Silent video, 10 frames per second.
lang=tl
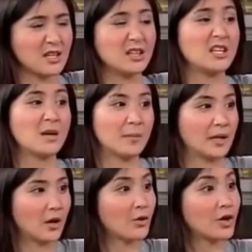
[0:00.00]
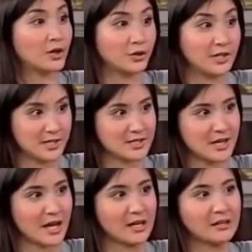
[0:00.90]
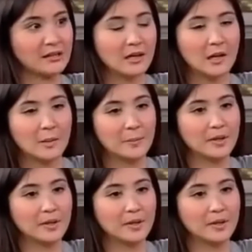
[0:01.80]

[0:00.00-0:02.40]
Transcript: Hindi naman ako ganun inside. Mm-hmm.